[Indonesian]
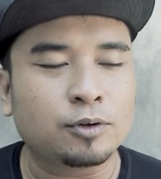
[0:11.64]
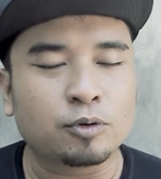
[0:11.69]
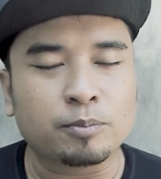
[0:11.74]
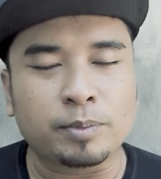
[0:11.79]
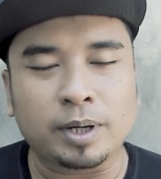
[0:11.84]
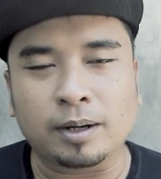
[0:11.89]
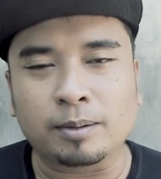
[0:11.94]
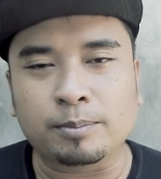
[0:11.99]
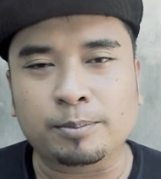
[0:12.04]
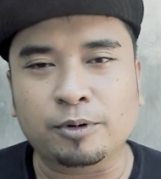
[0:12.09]

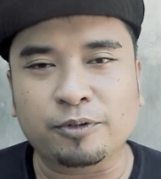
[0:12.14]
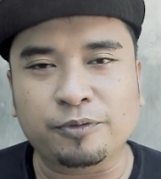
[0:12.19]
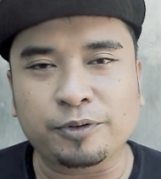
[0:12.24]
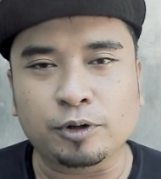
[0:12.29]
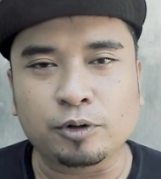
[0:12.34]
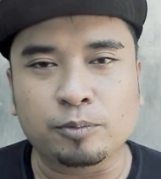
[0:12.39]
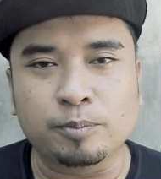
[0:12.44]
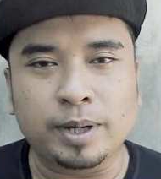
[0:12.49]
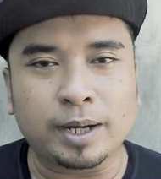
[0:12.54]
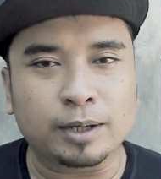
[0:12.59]
dong bang, mau
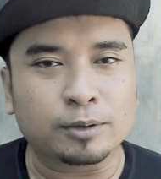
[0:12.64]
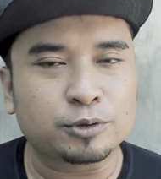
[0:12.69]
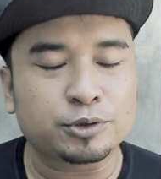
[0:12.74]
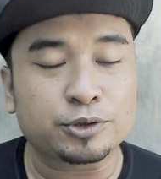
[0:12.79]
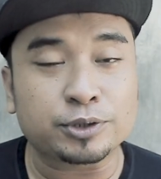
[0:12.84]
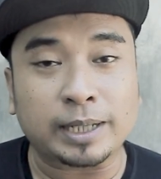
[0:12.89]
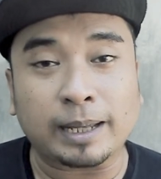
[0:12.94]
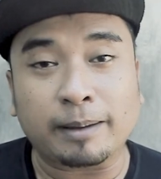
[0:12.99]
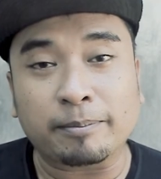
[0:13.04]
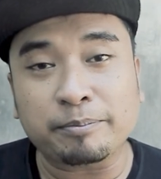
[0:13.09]
video
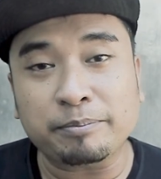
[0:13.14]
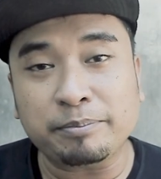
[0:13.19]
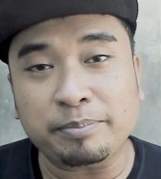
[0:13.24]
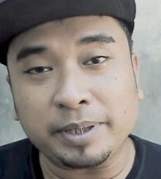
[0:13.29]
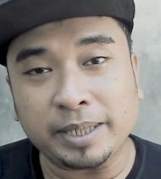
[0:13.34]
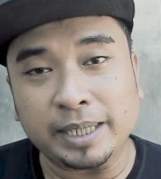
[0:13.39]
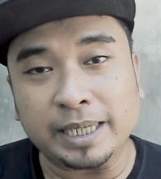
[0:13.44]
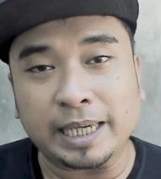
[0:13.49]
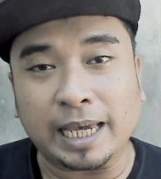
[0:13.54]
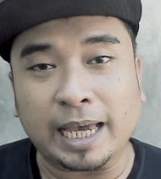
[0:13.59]
bagus
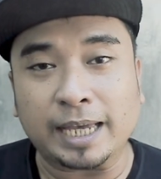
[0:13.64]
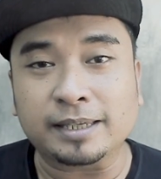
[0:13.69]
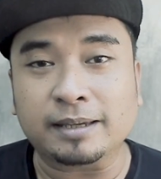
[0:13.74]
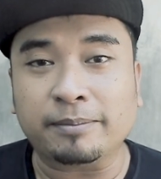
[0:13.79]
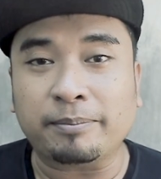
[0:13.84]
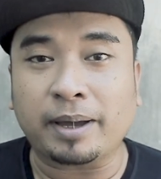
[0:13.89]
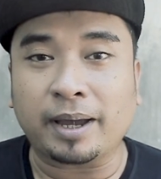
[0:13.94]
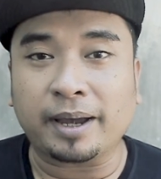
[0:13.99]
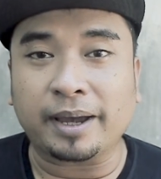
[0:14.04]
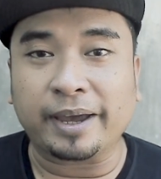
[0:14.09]
tapi
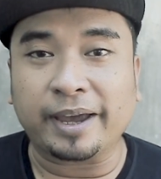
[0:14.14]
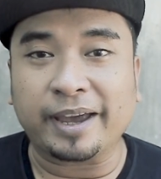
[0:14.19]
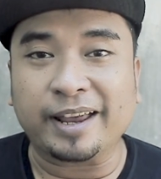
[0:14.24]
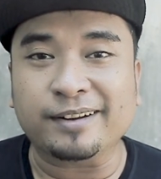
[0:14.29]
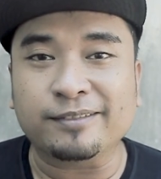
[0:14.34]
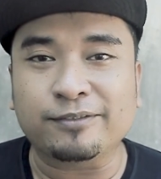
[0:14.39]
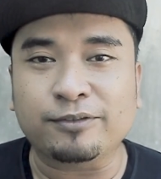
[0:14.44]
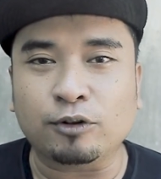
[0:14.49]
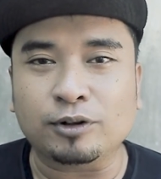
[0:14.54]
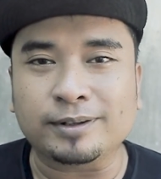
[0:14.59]
hanya pakai
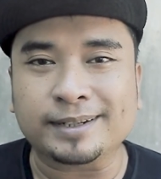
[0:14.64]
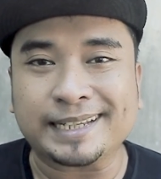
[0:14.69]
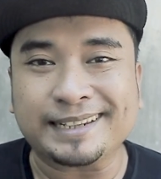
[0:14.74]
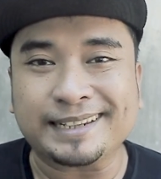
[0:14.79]
handphone